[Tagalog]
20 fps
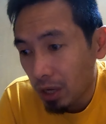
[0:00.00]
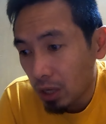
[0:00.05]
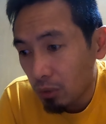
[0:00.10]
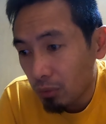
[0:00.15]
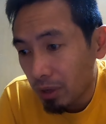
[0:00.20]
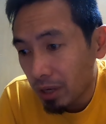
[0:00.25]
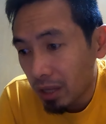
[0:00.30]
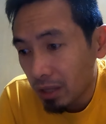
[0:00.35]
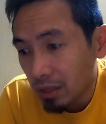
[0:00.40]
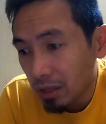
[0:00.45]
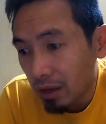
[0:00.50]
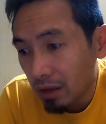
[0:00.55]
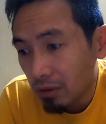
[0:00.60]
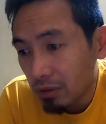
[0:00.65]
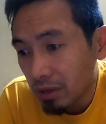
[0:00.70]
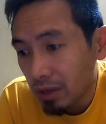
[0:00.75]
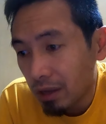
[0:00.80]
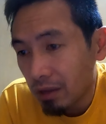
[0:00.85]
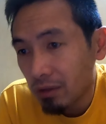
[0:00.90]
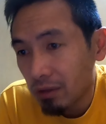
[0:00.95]
pag kinuha natin
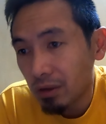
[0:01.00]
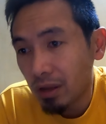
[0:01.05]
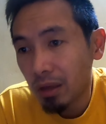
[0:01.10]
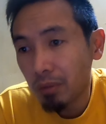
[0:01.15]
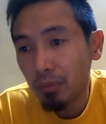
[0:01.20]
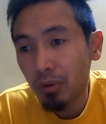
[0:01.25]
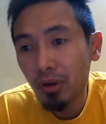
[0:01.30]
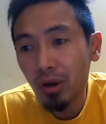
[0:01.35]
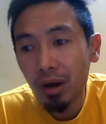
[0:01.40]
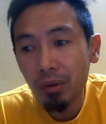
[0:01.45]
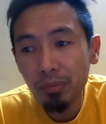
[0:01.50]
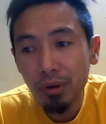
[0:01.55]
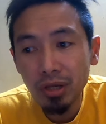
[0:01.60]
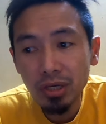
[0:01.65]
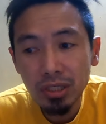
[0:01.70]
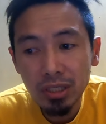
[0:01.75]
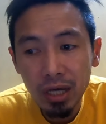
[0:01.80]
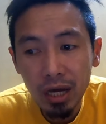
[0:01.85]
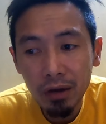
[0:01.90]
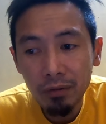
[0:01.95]
ano niyan, revenue
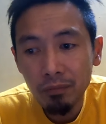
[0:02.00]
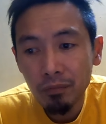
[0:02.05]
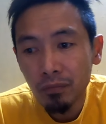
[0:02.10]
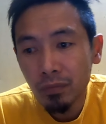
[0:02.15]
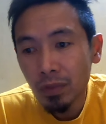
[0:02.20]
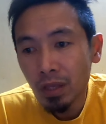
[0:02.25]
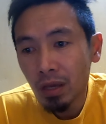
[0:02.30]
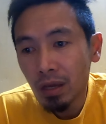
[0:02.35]
average niya,